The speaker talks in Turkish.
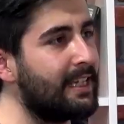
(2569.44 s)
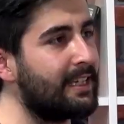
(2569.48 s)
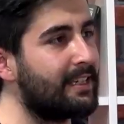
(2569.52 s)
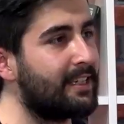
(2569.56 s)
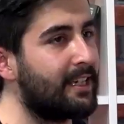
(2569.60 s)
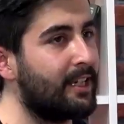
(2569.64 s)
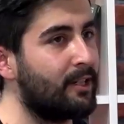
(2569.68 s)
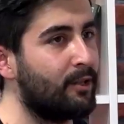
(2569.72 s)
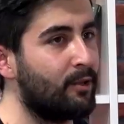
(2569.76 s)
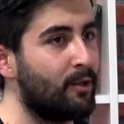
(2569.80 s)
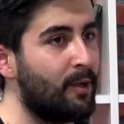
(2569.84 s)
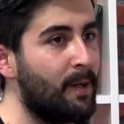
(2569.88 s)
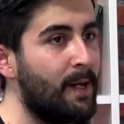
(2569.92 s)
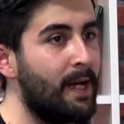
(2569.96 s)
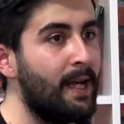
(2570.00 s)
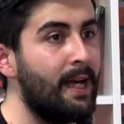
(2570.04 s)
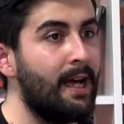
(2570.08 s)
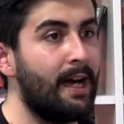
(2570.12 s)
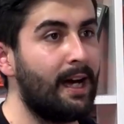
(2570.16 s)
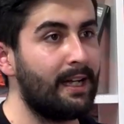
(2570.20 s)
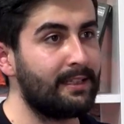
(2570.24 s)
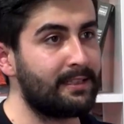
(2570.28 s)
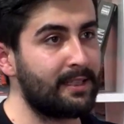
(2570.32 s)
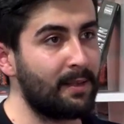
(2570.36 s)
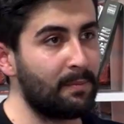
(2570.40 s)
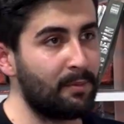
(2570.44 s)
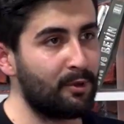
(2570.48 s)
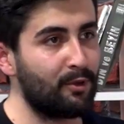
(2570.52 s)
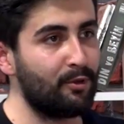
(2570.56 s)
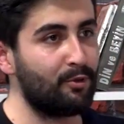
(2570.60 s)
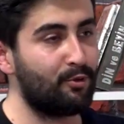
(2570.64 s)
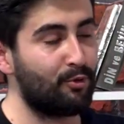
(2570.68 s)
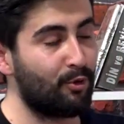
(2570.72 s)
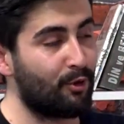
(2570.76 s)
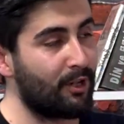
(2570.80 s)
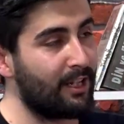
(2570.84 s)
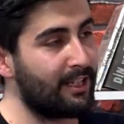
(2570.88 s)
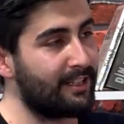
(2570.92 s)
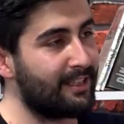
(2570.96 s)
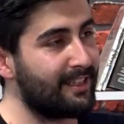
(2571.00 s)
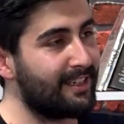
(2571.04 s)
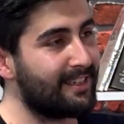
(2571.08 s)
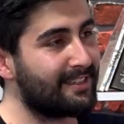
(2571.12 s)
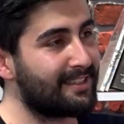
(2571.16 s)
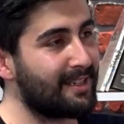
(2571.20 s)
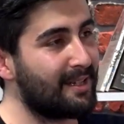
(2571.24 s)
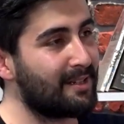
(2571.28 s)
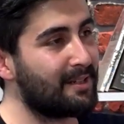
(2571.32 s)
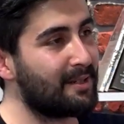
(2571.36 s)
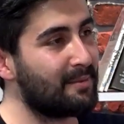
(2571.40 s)
denk geliyor. Hatta bir gün çok
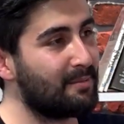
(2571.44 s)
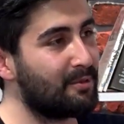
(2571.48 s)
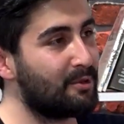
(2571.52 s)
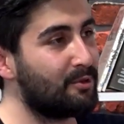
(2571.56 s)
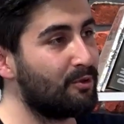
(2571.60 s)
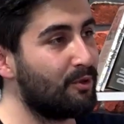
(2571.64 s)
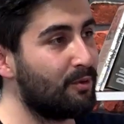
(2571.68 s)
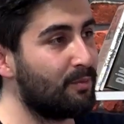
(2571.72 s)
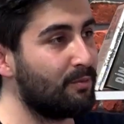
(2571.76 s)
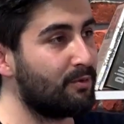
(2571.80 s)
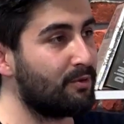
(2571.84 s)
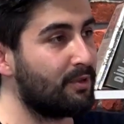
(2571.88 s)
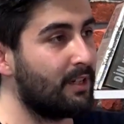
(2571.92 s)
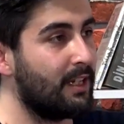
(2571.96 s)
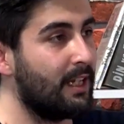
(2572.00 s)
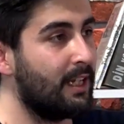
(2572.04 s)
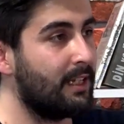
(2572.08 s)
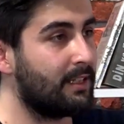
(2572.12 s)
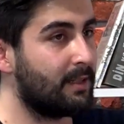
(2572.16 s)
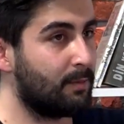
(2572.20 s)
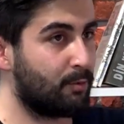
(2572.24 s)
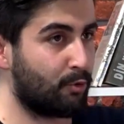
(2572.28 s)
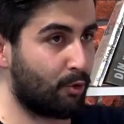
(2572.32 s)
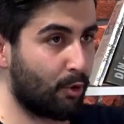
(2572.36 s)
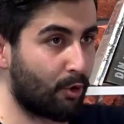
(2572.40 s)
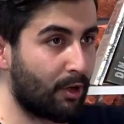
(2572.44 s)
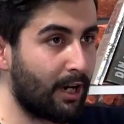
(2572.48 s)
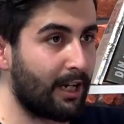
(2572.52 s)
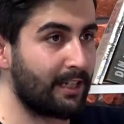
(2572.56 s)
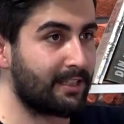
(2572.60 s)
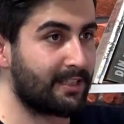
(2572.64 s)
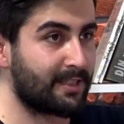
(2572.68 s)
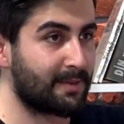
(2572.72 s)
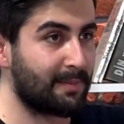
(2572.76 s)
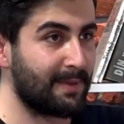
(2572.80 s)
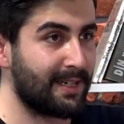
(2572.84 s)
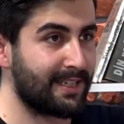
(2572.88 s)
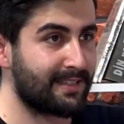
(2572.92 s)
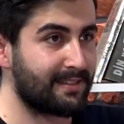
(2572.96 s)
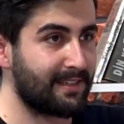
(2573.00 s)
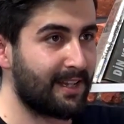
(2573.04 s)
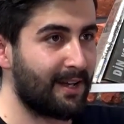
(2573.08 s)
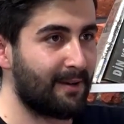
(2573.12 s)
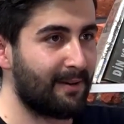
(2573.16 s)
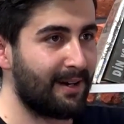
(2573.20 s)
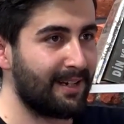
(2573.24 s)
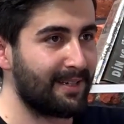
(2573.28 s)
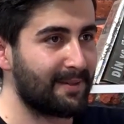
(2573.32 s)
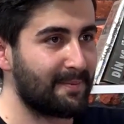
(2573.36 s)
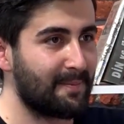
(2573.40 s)
enteresan da bir şey olmuş. Şimdi sokağa çıkma
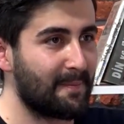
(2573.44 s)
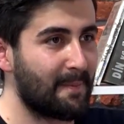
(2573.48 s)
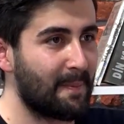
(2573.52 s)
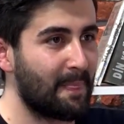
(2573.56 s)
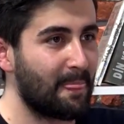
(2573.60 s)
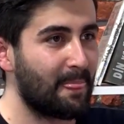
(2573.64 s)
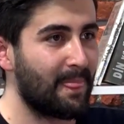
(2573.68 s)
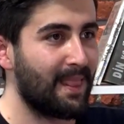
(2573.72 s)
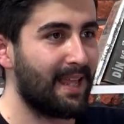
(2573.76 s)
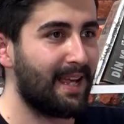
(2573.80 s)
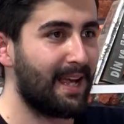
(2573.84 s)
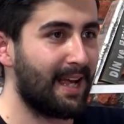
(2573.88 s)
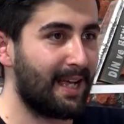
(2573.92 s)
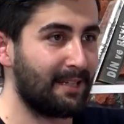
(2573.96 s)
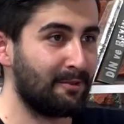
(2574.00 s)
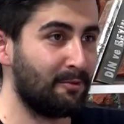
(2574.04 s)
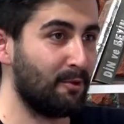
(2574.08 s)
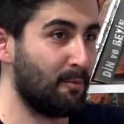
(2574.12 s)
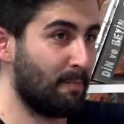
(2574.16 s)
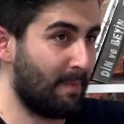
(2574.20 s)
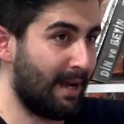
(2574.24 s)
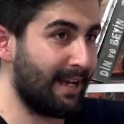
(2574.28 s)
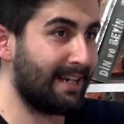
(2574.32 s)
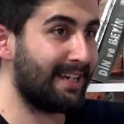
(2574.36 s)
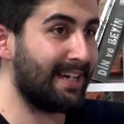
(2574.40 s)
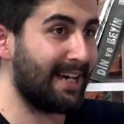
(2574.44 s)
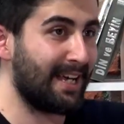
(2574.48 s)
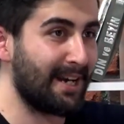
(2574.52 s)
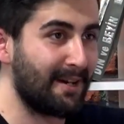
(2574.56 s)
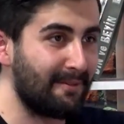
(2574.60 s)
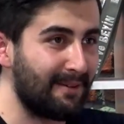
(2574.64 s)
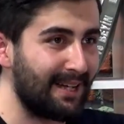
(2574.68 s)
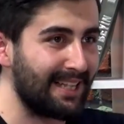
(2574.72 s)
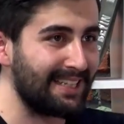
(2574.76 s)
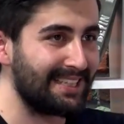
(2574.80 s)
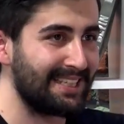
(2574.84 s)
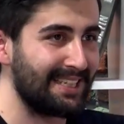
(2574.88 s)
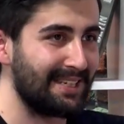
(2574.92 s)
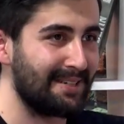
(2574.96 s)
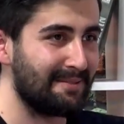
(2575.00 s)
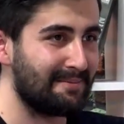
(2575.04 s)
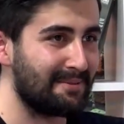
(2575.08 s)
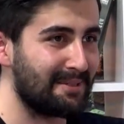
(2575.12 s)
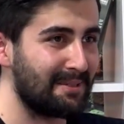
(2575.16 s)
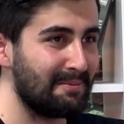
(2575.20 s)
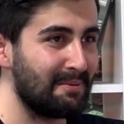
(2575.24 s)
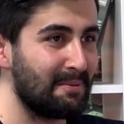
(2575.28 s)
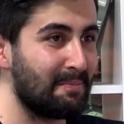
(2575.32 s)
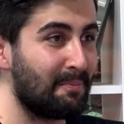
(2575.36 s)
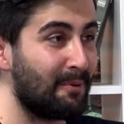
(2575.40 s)
yasağı var. Diyor ben karavandayım.
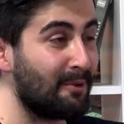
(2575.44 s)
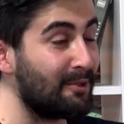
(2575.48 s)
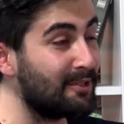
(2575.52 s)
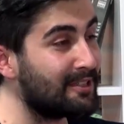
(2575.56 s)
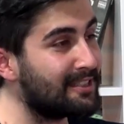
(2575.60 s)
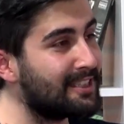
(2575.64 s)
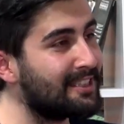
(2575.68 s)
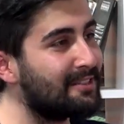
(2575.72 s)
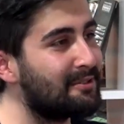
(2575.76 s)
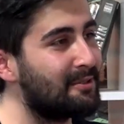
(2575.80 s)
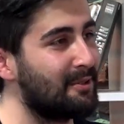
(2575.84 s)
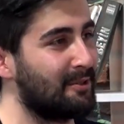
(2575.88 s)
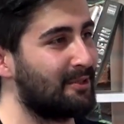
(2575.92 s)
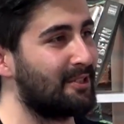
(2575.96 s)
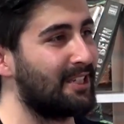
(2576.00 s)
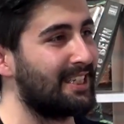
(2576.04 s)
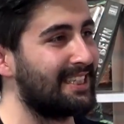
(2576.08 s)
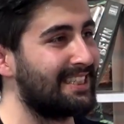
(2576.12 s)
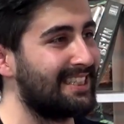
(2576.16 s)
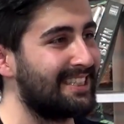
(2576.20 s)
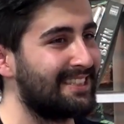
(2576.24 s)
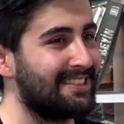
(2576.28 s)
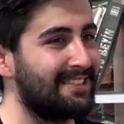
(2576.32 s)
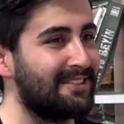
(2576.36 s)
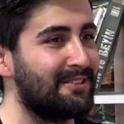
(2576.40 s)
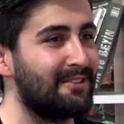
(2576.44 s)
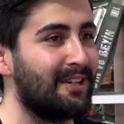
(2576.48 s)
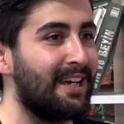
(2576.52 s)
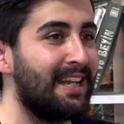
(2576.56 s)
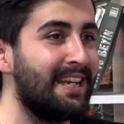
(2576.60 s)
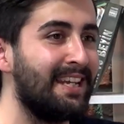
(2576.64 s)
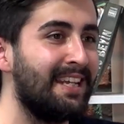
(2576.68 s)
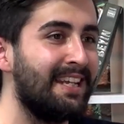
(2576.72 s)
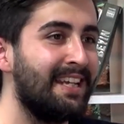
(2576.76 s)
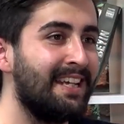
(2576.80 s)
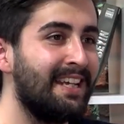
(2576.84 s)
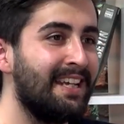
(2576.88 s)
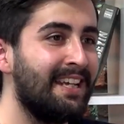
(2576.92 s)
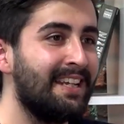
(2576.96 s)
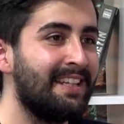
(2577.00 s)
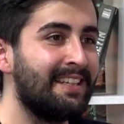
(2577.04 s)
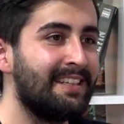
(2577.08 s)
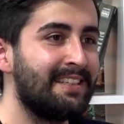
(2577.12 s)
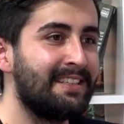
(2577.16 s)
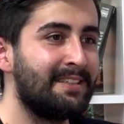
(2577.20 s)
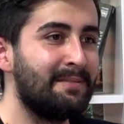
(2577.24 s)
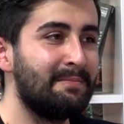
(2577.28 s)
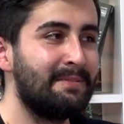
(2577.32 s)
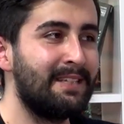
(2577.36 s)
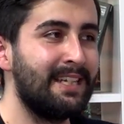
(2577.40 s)
Şimdi polis de diyor şaşırdı diyor. Yani
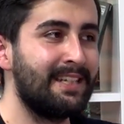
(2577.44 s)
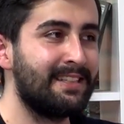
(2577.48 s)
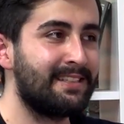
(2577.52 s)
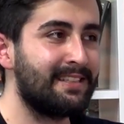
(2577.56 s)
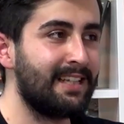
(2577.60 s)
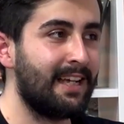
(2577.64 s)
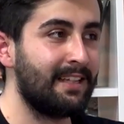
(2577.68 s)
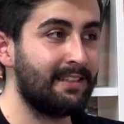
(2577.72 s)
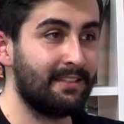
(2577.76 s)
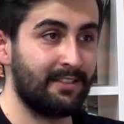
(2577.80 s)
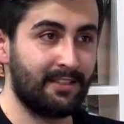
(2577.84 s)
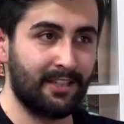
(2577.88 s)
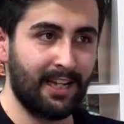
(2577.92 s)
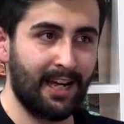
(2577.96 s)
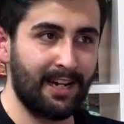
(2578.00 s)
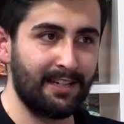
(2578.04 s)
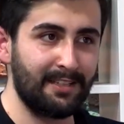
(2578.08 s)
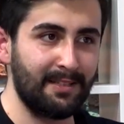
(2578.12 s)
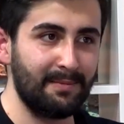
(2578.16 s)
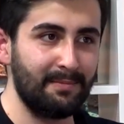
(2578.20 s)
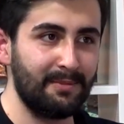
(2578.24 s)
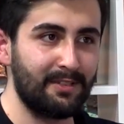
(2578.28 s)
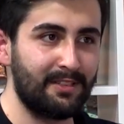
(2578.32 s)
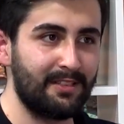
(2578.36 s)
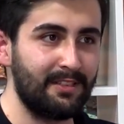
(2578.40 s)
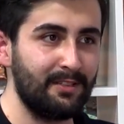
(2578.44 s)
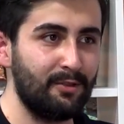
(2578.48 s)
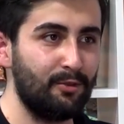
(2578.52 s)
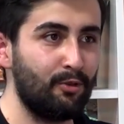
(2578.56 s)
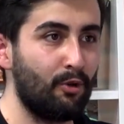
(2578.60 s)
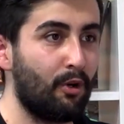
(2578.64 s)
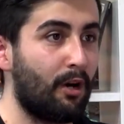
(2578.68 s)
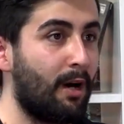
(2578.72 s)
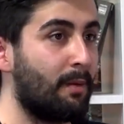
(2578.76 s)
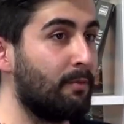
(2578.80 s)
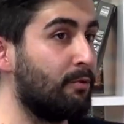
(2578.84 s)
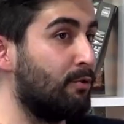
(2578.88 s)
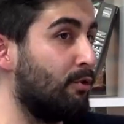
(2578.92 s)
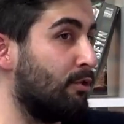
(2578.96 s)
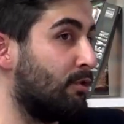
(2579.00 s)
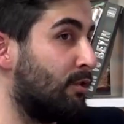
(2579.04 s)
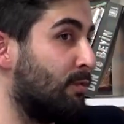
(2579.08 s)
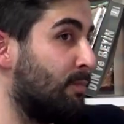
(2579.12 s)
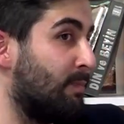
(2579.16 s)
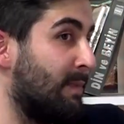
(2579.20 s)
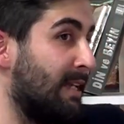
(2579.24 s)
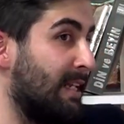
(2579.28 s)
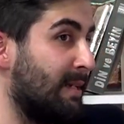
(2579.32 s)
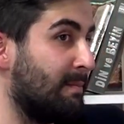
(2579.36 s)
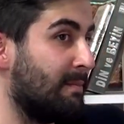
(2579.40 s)
ceza dışarıda mısın? Yok ama diyor
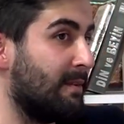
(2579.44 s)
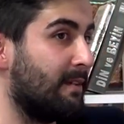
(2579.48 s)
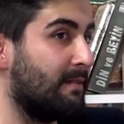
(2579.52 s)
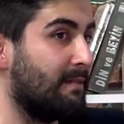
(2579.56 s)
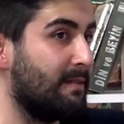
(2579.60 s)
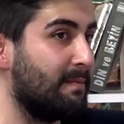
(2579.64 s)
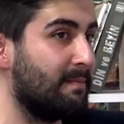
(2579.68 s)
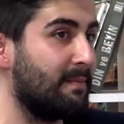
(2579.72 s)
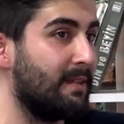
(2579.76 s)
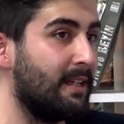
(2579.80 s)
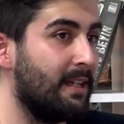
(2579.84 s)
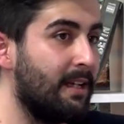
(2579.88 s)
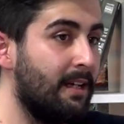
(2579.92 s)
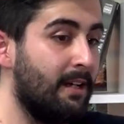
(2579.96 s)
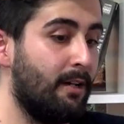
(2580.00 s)
ki benim evim